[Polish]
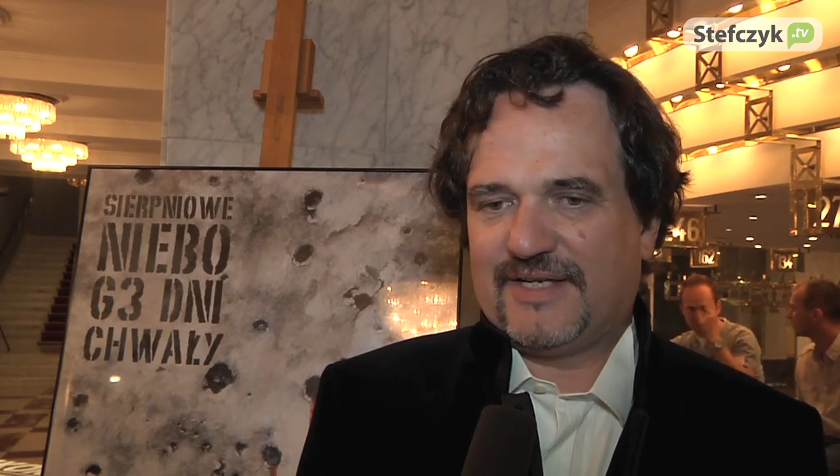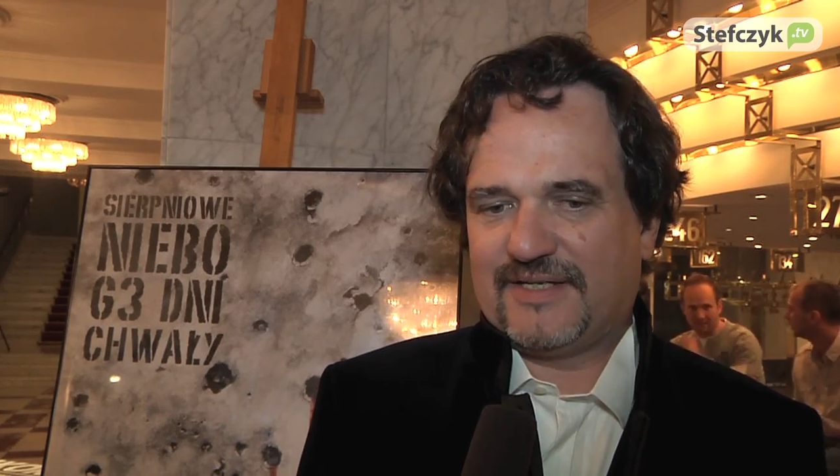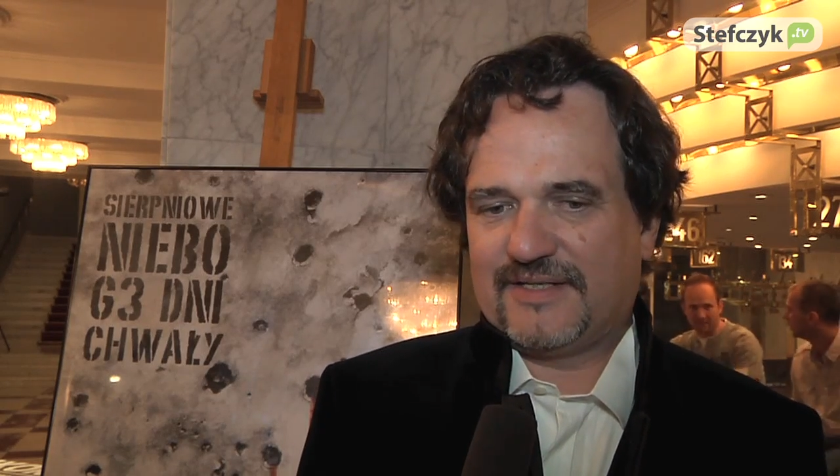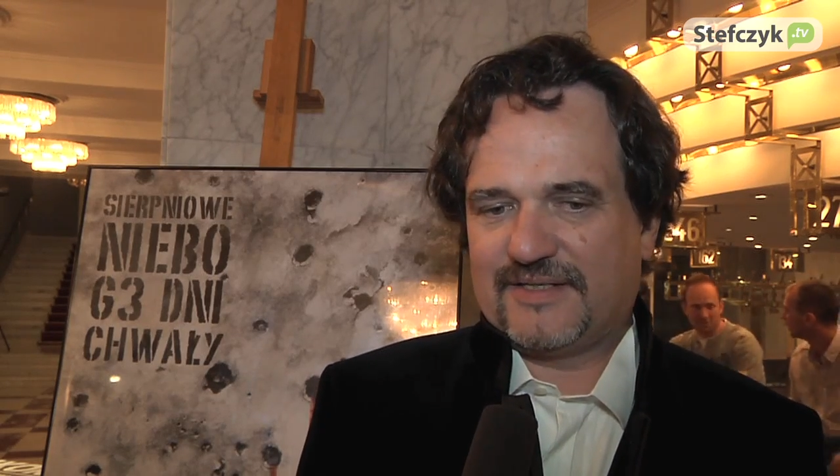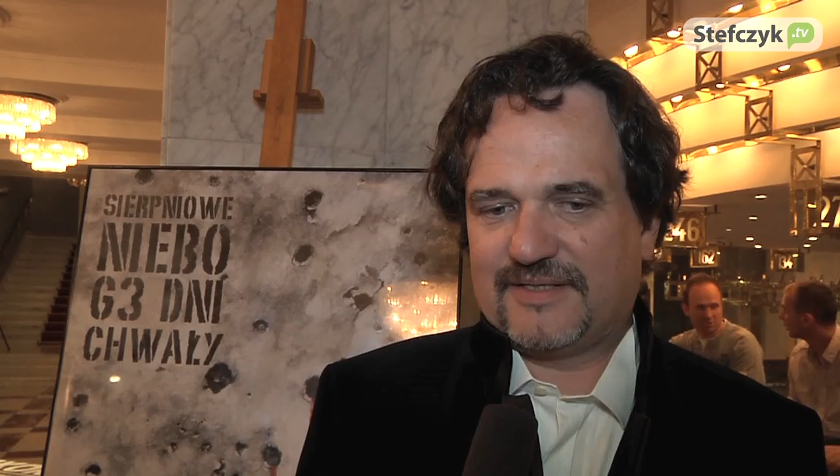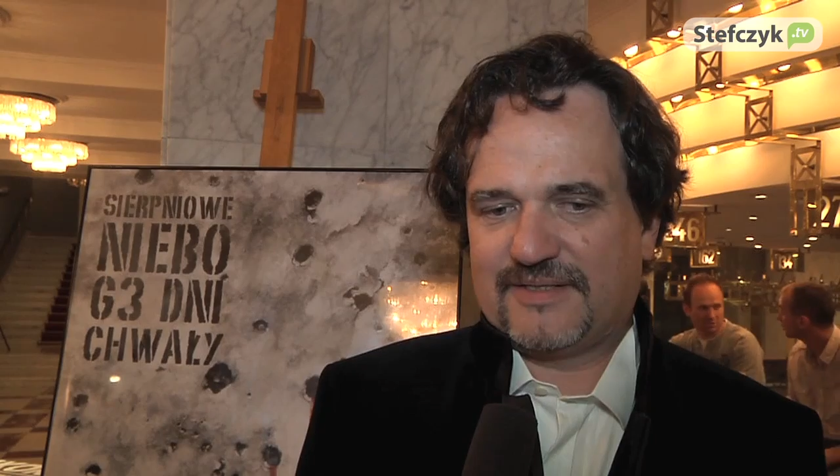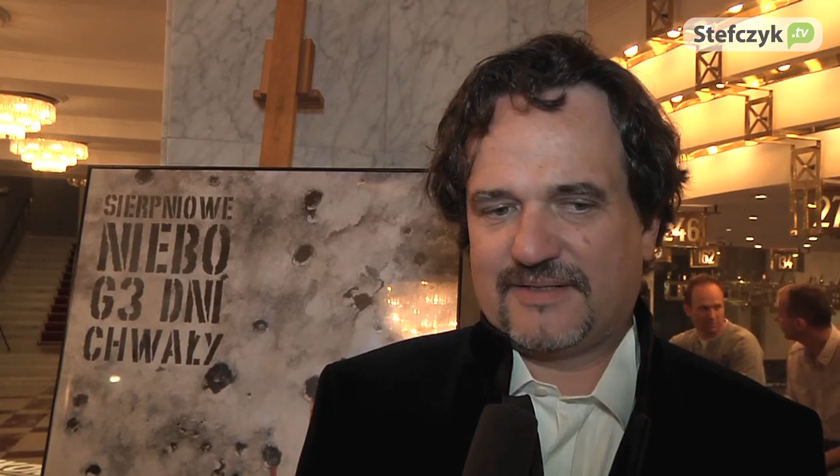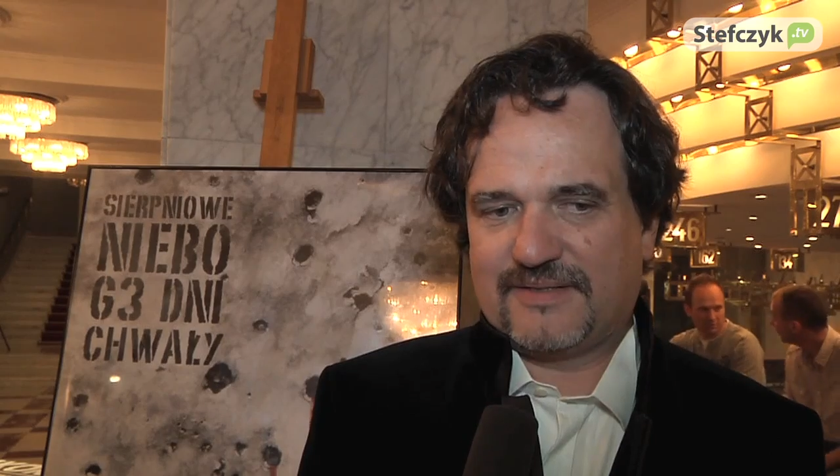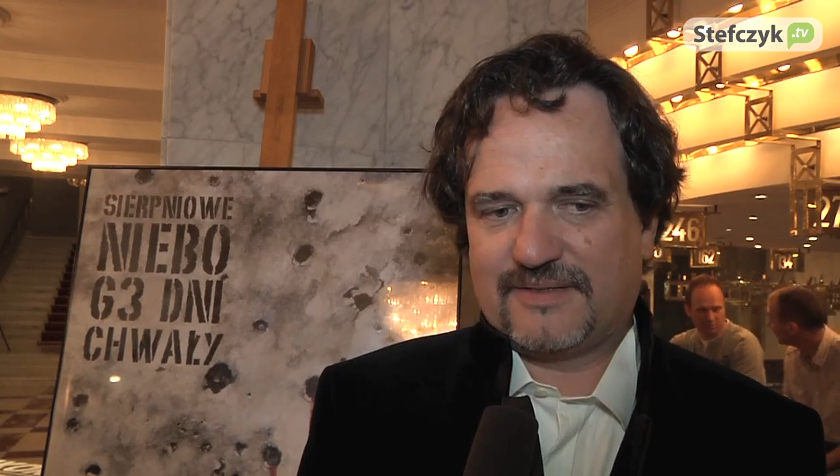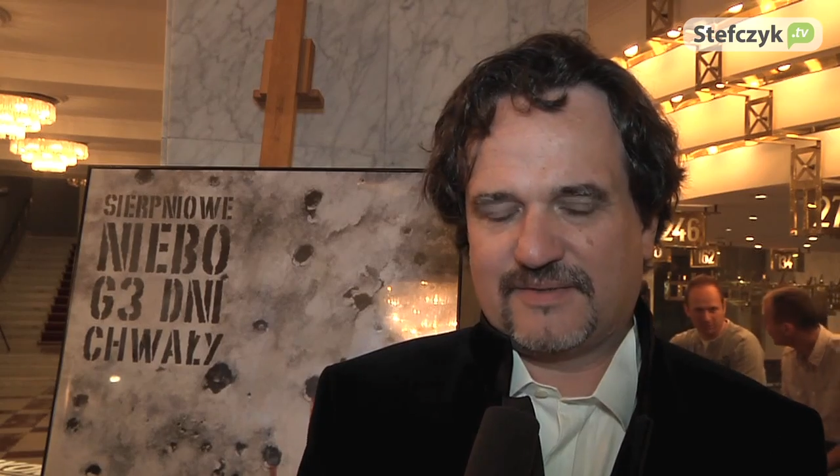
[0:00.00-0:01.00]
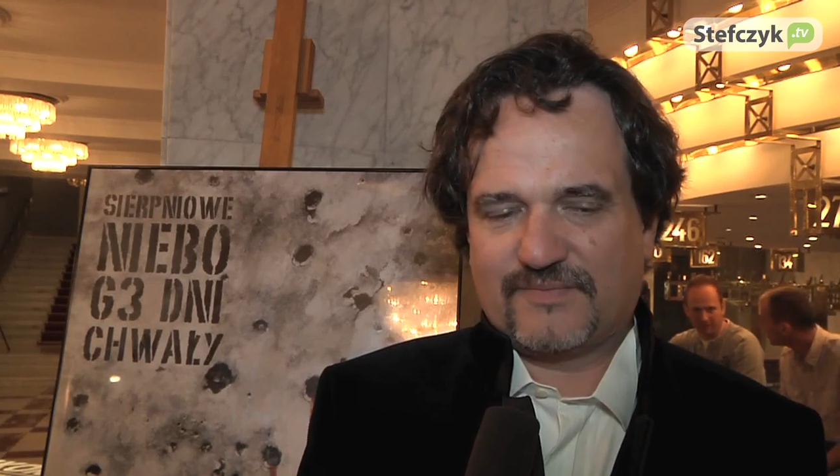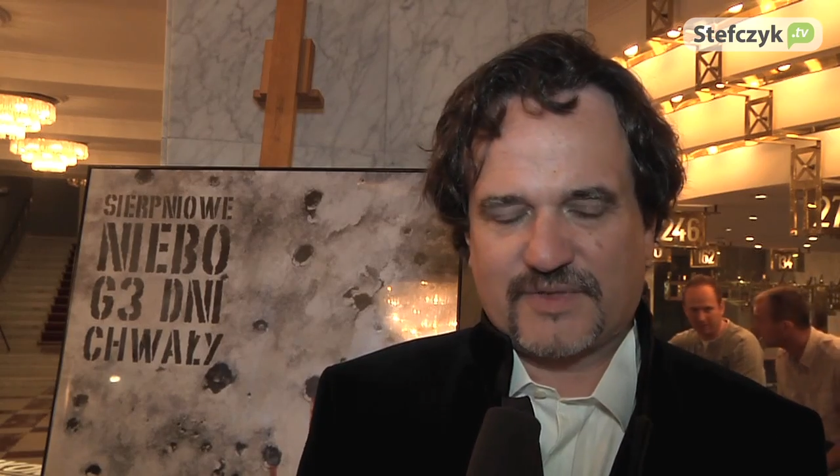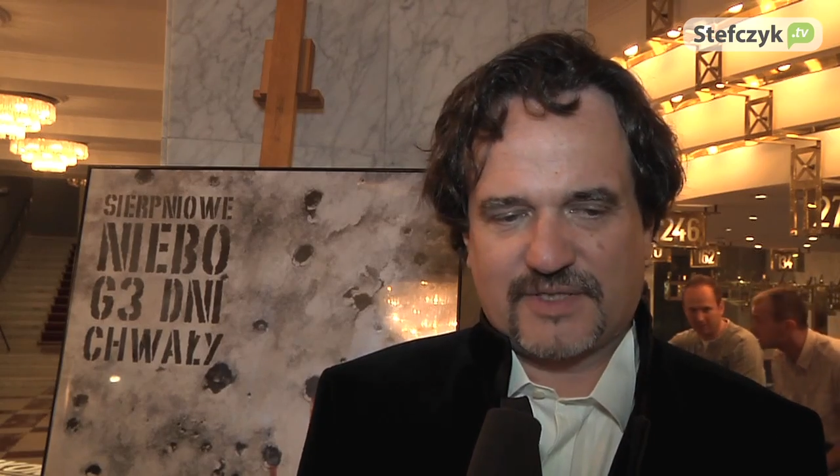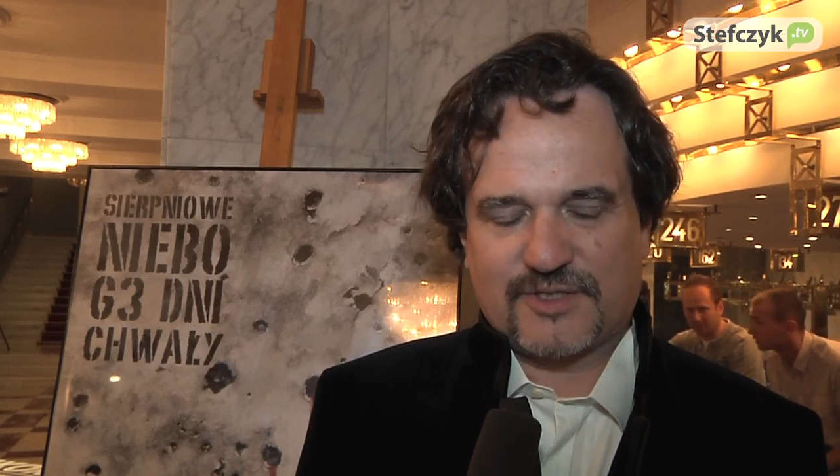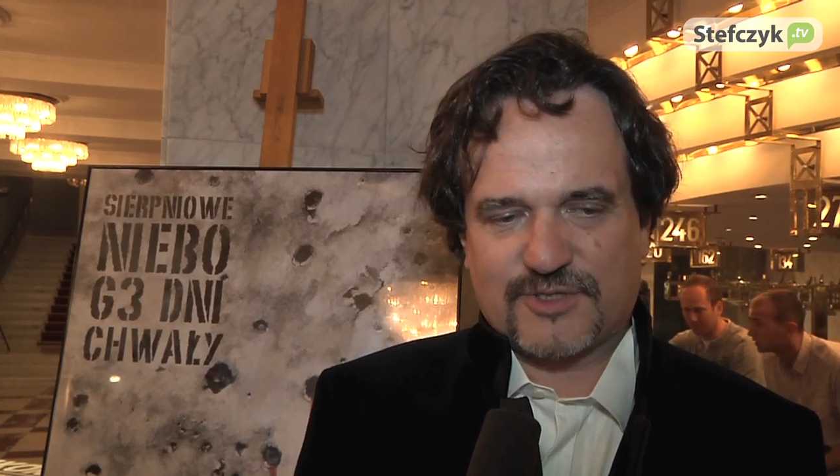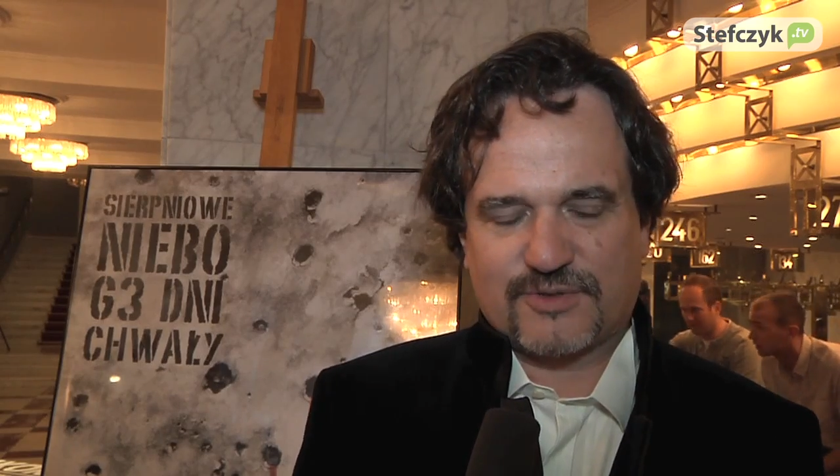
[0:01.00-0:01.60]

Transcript: E, do